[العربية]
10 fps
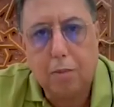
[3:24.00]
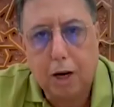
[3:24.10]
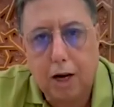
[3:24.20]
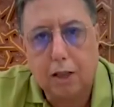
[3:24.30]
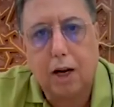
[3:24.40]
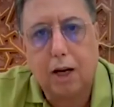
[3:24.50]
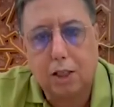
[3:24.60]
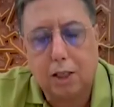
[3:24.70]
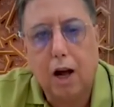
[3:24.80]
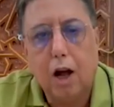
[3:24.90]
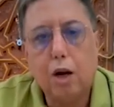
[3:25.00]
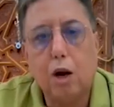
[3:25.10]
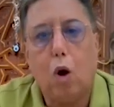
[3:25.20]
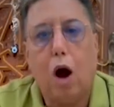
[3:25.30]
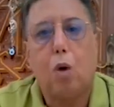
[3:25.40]
مخاطر خاصنا
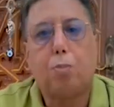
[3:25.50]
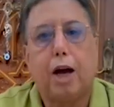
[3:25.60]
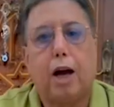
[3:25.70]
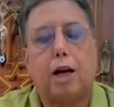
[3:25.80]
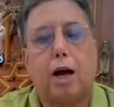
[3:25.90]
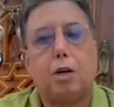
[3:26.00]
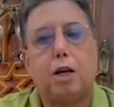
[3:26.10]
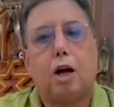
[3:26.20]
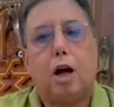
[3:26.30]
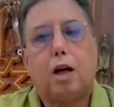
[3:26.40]
نوعاو بها كاملين